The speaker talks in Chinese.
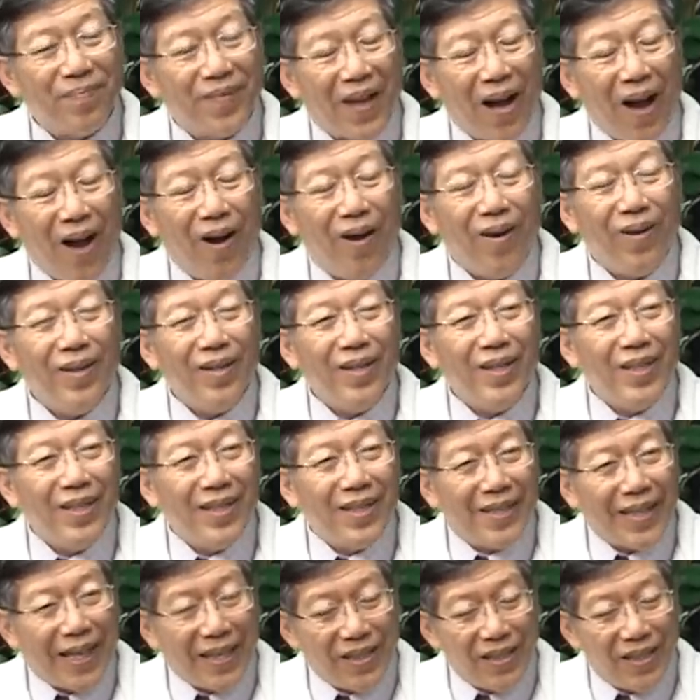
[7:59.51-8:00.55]
好，
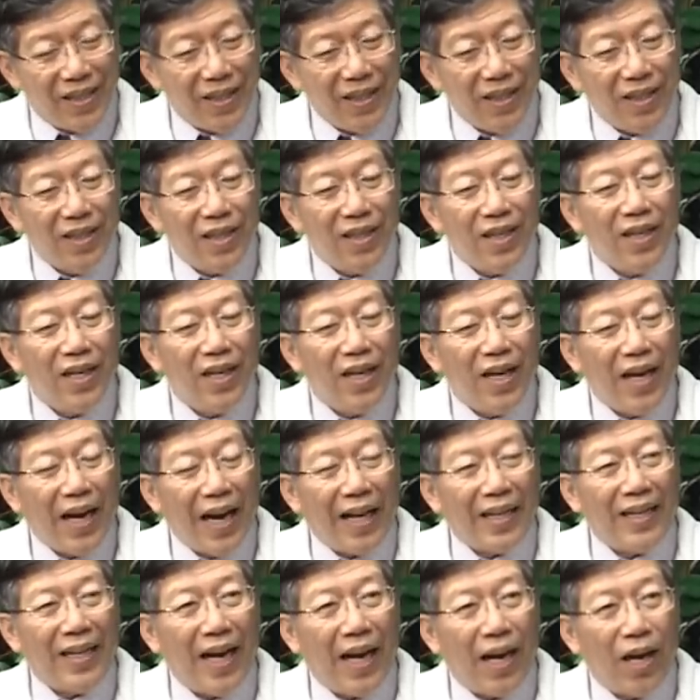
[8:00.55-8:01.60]
但是
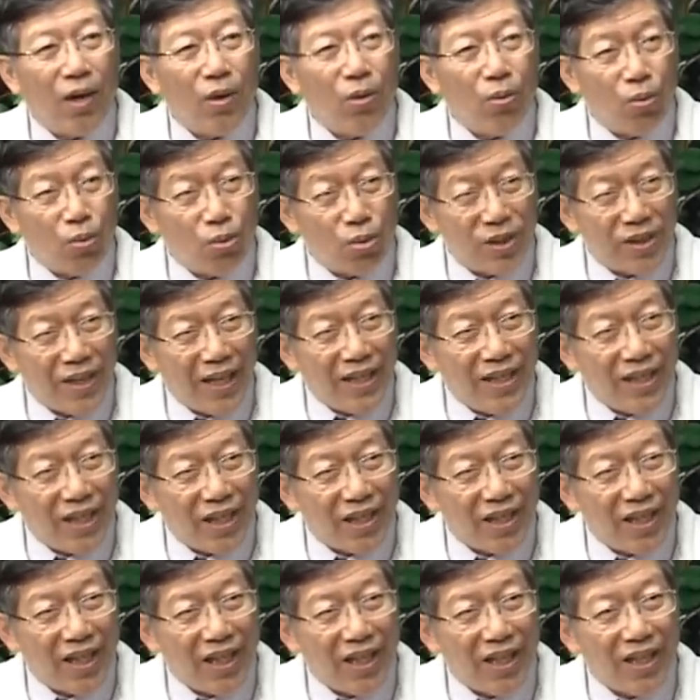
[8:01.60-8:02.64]
安那有洗
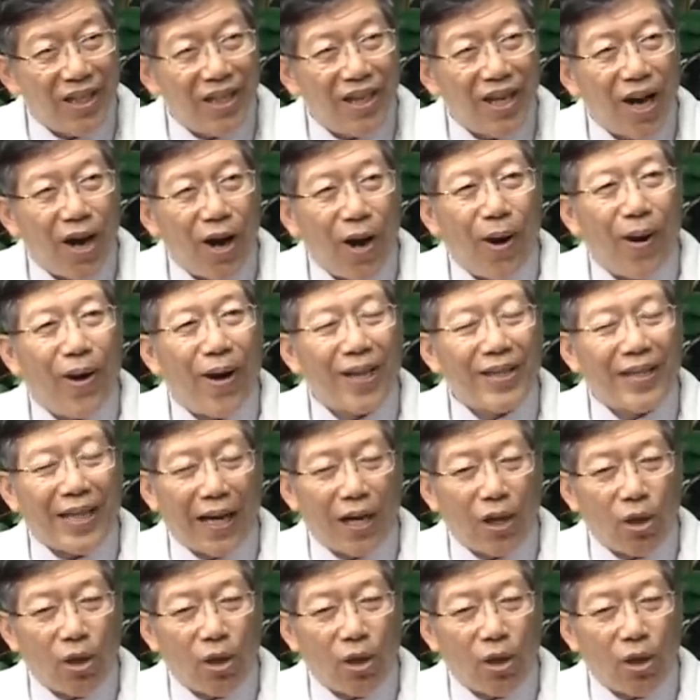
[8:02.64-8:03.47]
清气。好啊，打